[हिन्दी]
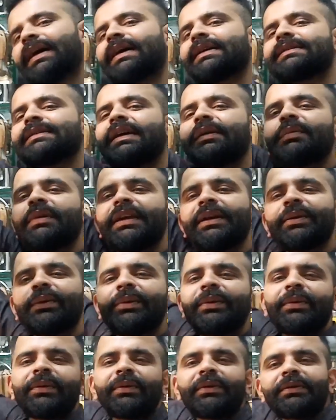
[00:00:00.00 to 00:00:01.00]
अस्सलाम
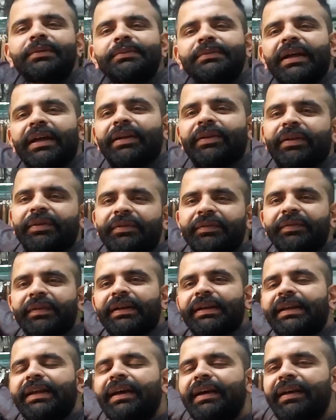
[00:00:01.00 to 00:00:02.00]
वालेकुम हेलो
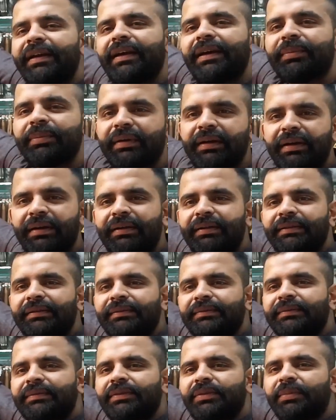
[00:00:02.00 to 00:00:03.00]
एवरीवन क्या हाल है आपका
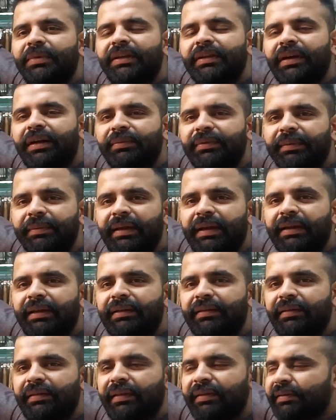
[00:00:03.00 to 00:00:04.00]
उम्मीद है आप सब
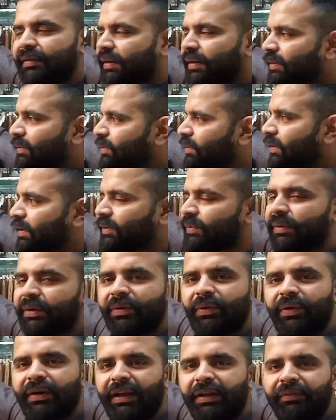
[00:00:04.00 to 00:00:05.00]
खैरियत के साथ होंगे तो एक
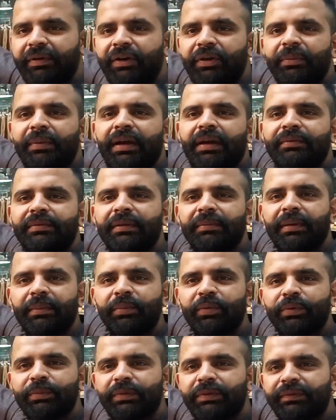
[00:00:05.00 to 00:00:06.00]
और नई वीडियो में आप सबका
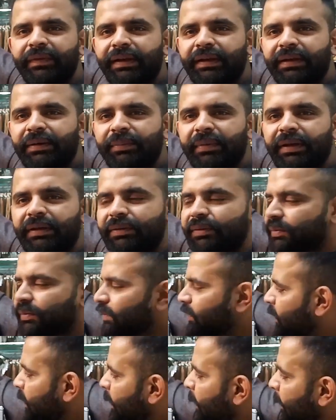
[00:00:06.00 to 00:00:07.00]
बहुत बहुत वेलकम है तो